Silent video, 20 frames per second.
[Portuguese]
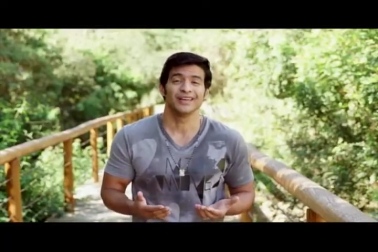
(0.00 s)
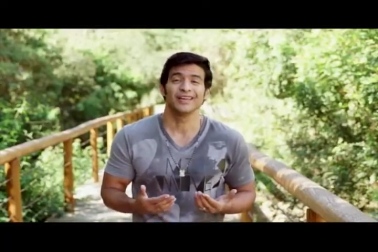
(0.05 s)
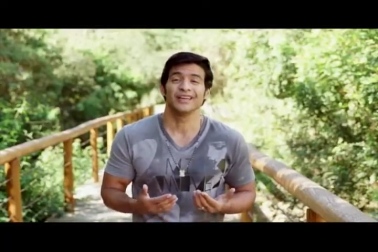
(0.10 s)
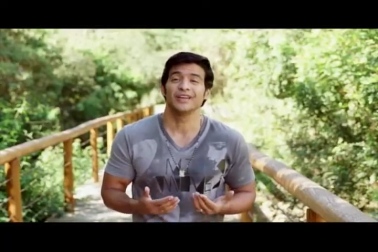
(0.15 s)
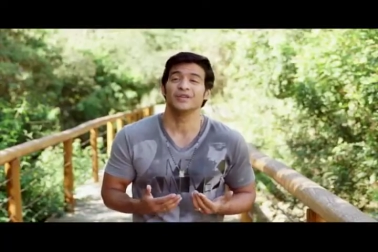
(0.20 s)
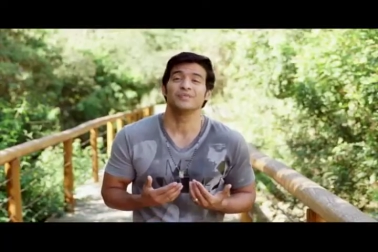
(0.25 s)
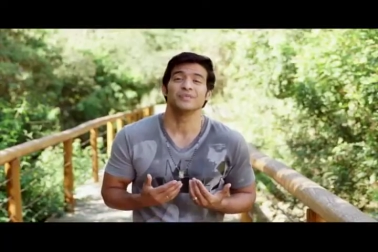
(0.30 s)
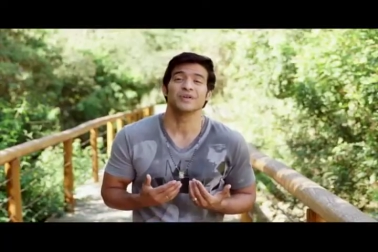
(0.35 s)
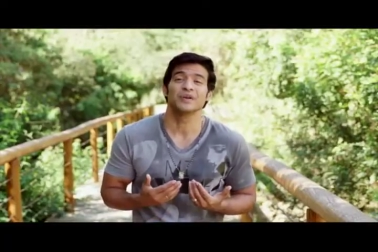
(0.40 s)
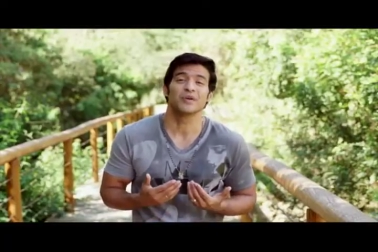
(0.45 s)

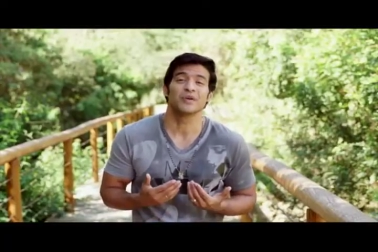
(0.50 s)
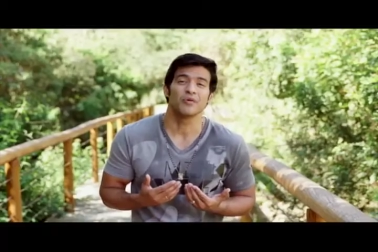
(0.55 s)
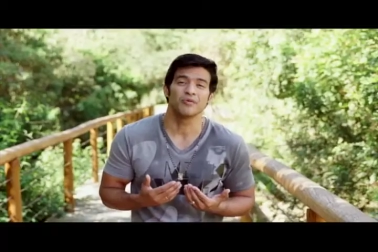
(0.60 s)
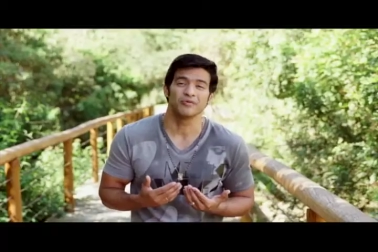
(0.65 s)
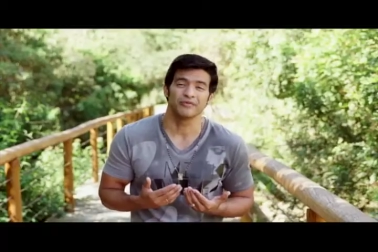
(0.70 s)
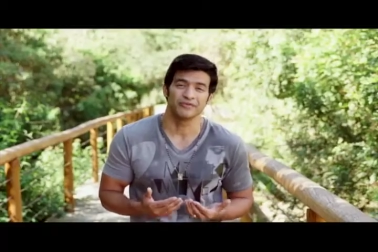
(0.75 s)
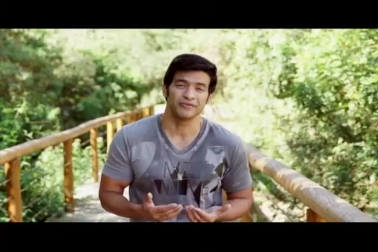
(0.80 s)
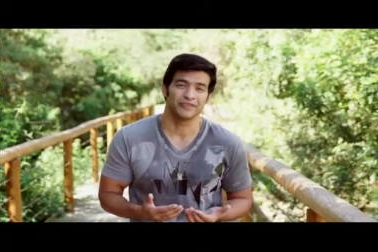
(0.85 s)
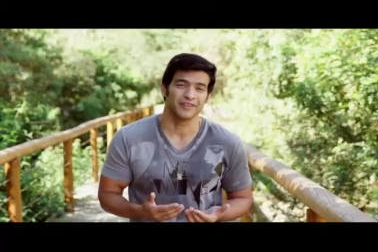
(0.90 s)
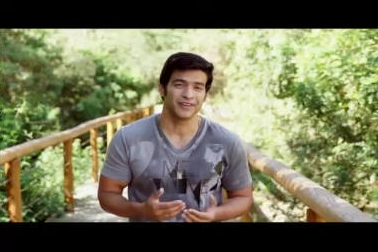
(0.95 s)
eu me
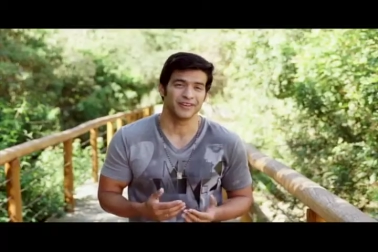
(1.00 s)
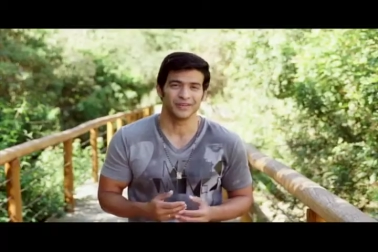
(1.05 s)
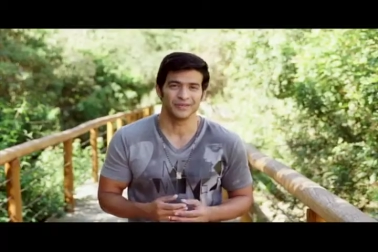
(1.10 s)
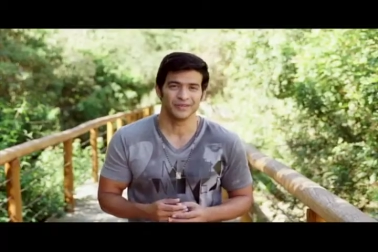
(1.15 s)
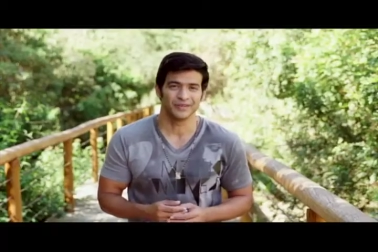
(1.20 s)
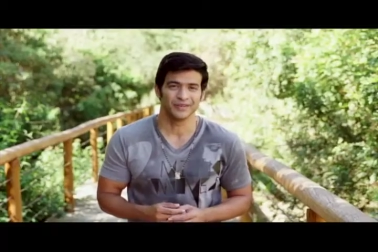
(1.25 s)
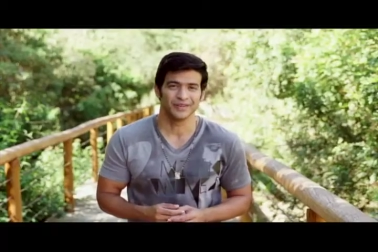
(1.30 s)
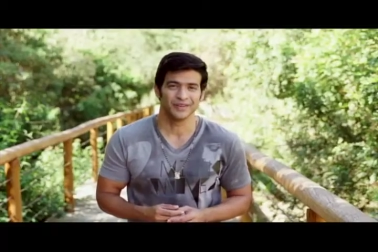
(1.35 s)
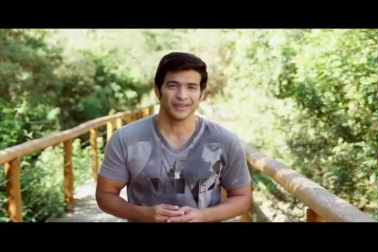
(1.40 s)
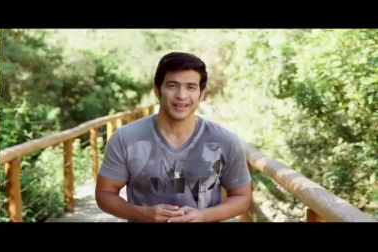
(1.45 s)

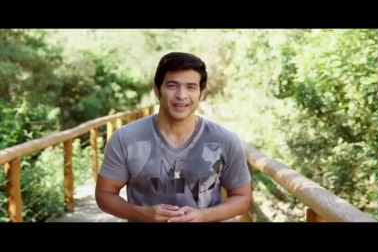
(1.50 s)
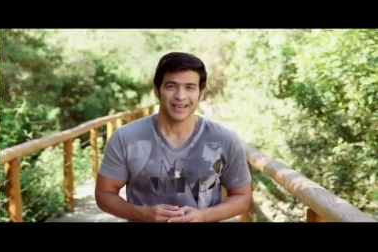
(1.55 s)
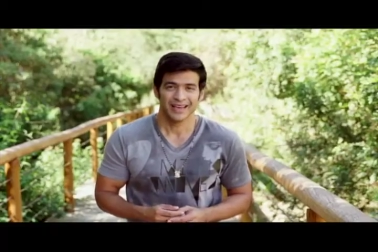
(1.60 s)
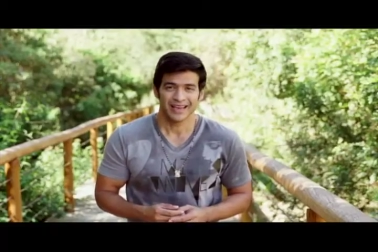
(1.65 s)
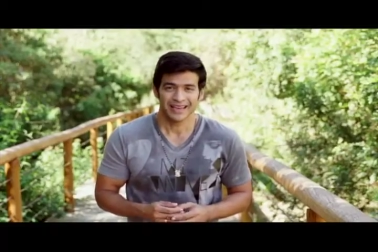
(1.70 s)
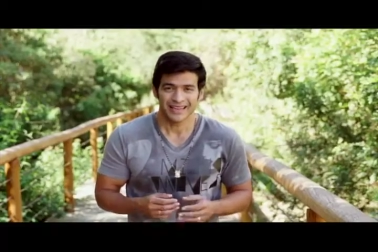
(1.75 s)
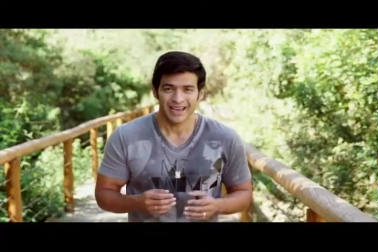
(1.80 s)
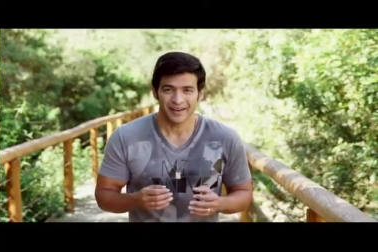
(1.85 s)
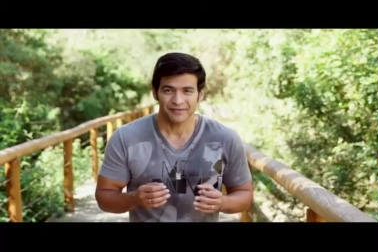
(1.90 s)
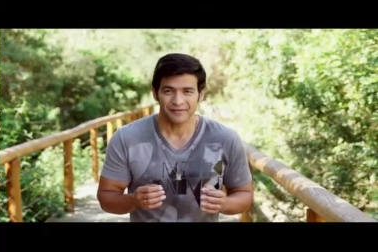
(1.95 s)
confio
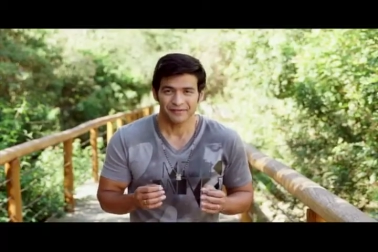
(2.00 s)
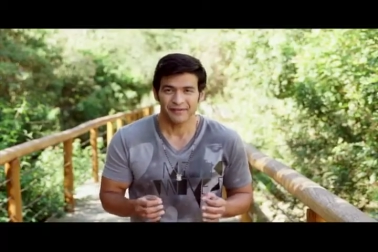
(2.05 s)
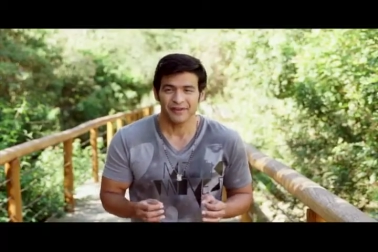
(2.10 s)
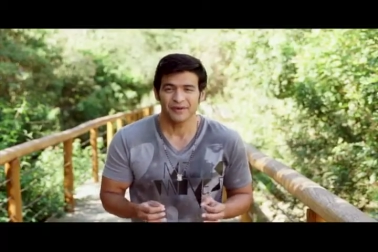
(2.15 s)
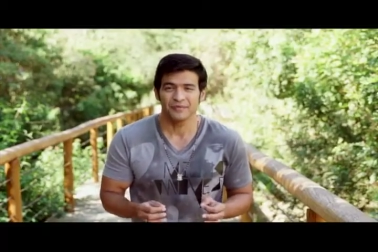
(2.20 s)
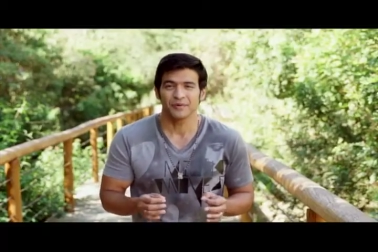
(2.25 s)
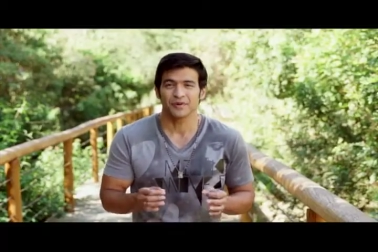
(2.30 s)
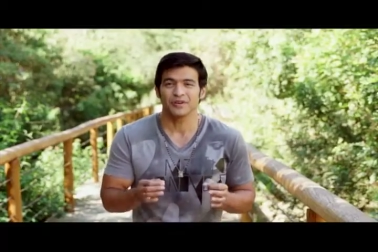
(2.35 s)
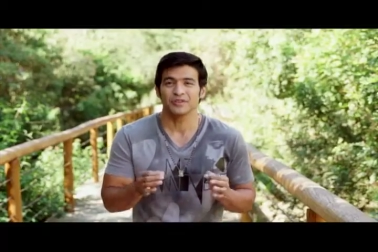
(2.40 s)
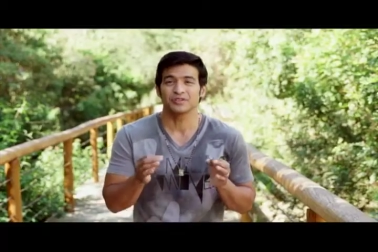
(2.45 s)
e
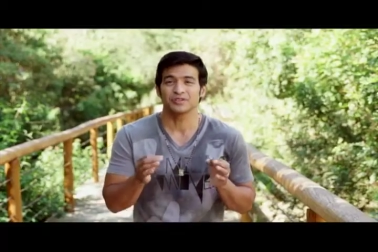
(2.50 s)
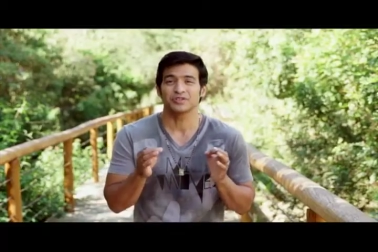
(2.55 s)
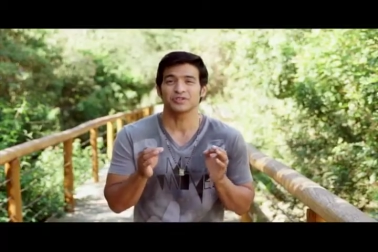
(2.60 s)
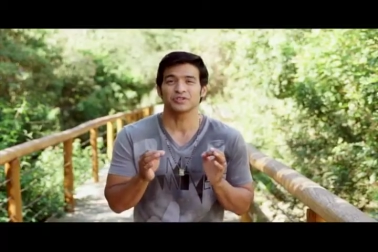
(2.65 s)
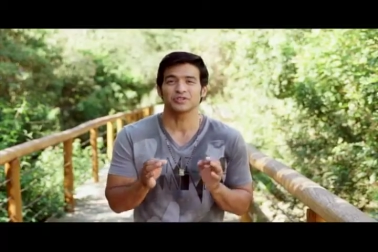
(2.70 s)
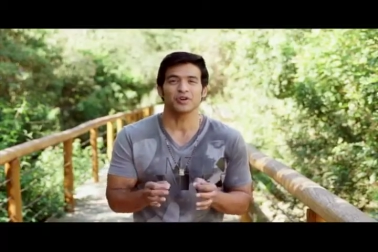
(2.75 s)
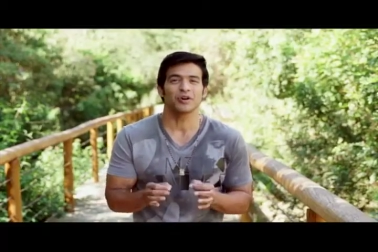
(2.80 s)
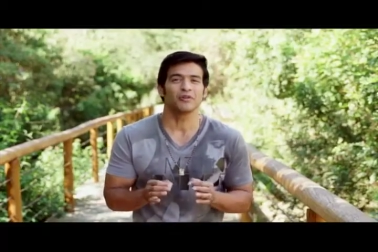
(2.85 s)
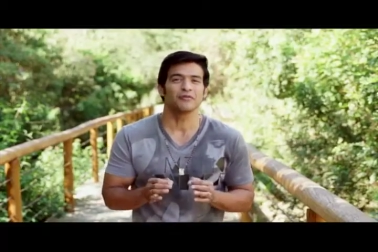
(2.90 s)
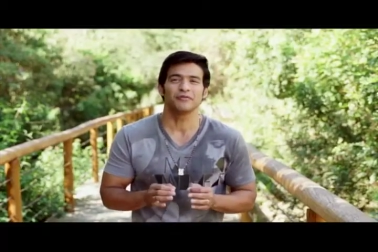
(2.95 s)
afirmo que
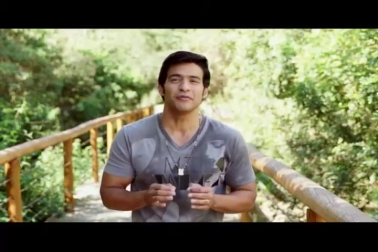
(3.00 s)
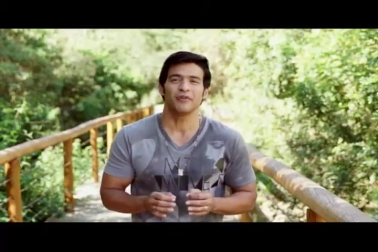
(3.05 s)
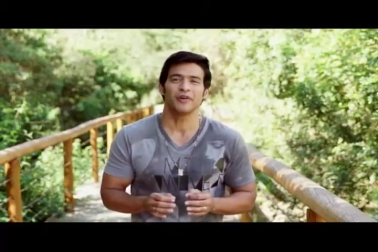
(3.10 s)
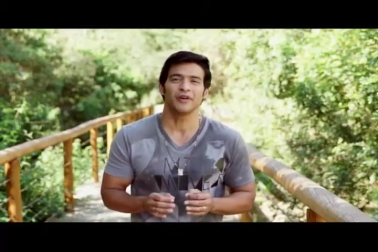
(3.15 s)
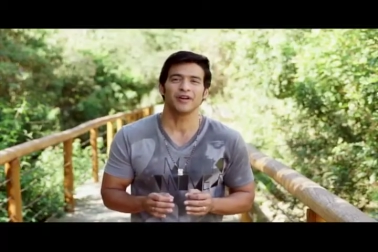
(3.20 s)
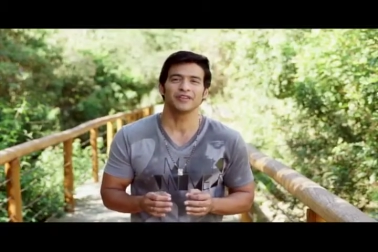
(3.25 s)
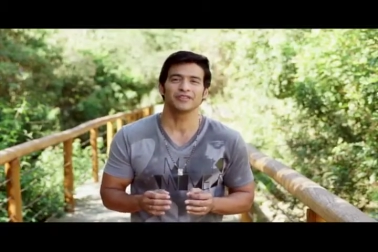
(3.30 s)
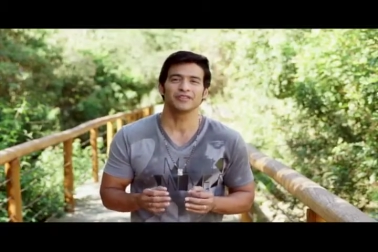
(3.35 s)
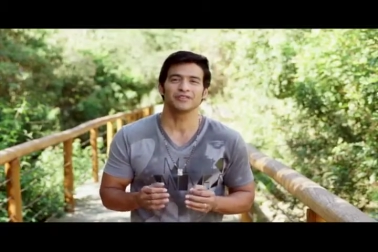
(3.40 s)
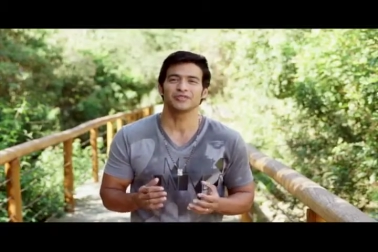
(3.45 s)
só
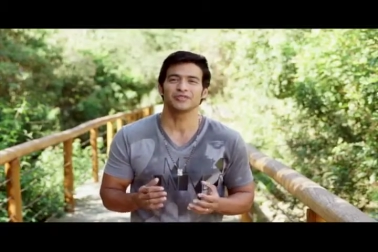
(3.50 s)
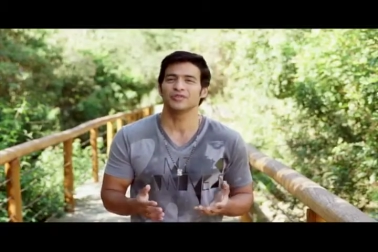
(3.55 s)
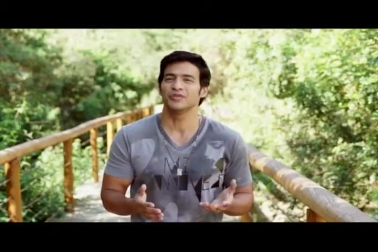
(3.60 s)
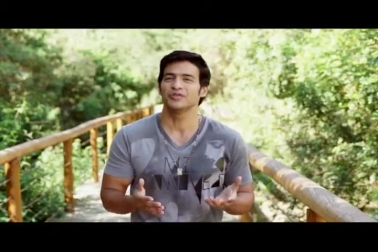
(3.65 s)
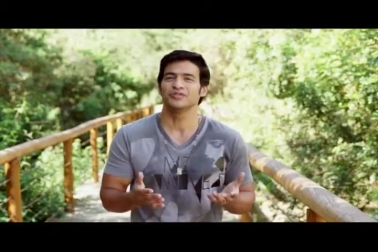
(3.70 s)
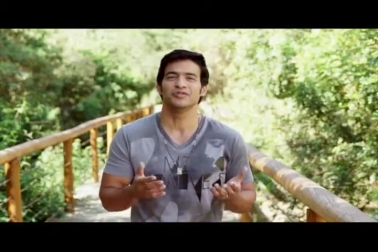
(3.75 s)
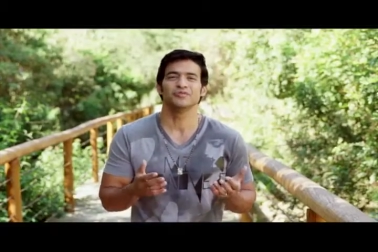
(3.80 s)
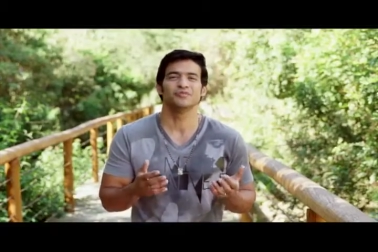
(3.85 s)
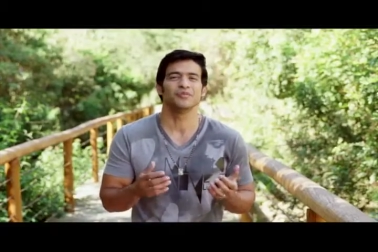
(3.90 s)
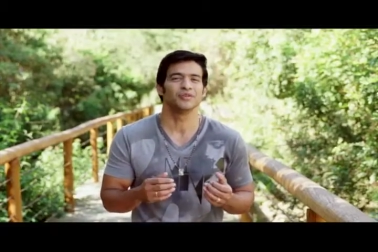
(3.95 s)
vós
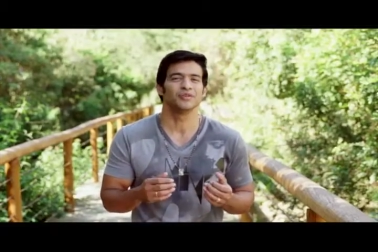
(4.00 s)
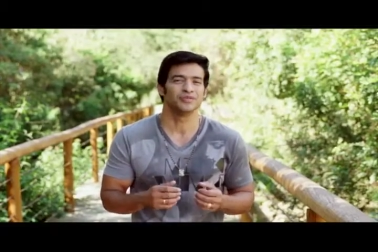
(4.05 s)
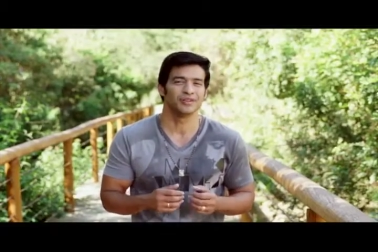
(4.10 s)
sois o meu